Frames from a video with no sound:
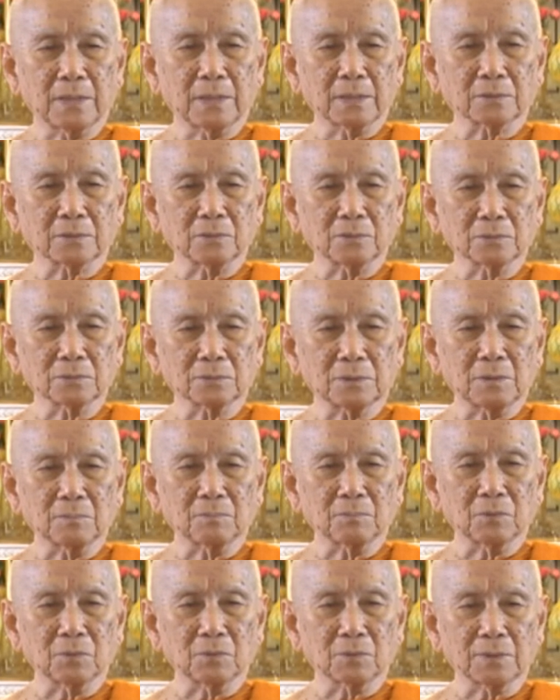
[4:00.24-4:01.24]
ดแห่งทุกข์ทั้ง
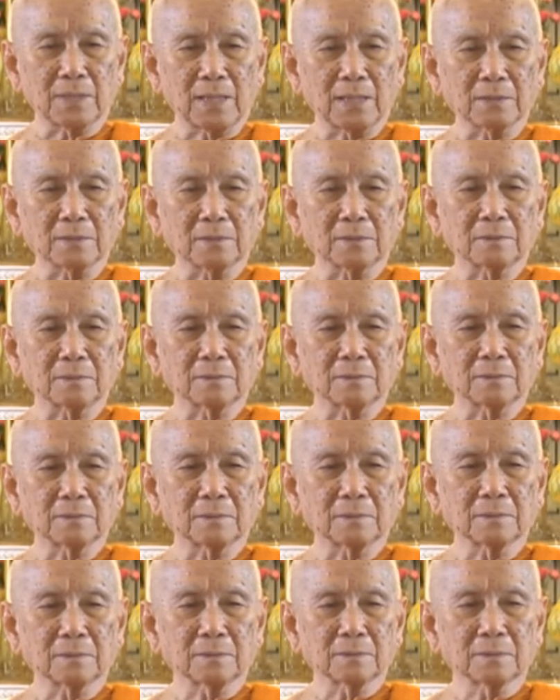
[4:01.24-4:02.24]
ปวงนั้น
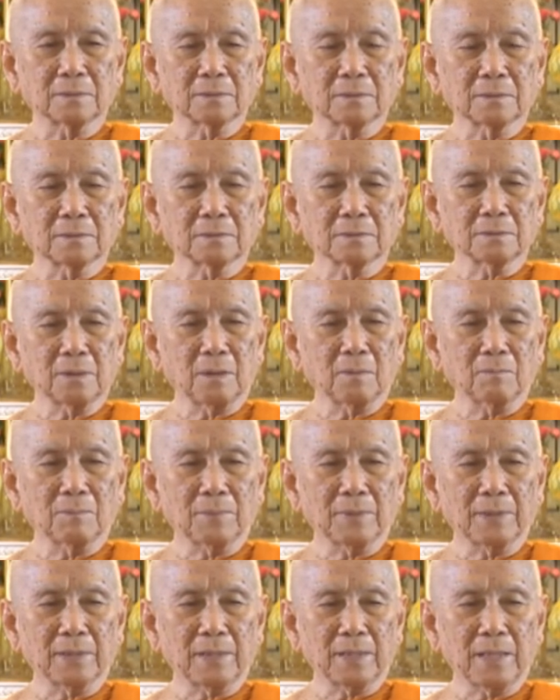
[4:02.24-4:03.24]
ย่อม
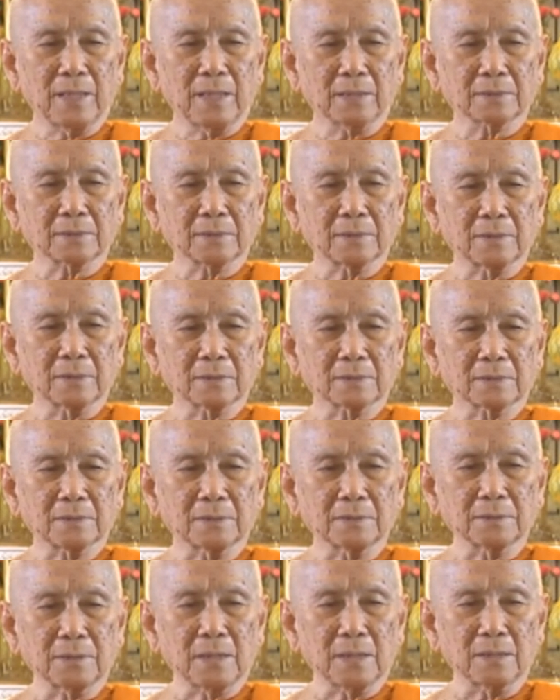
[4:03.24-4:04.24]
ไม่อาจเกิด
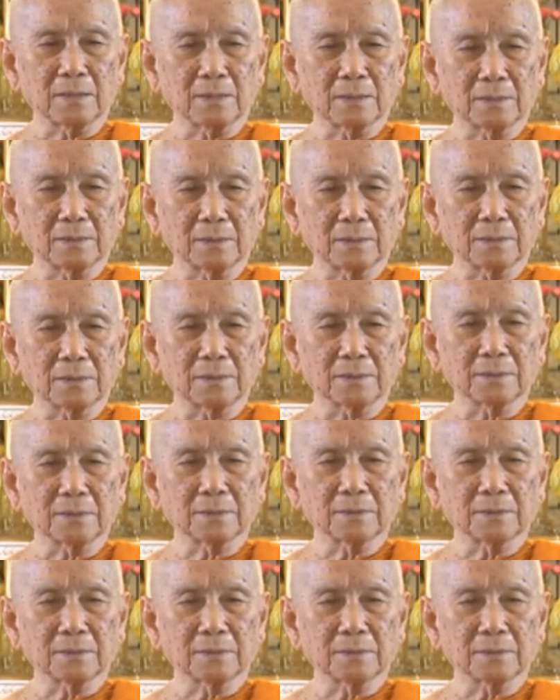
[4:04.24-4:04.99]
ขึ้นได้เลย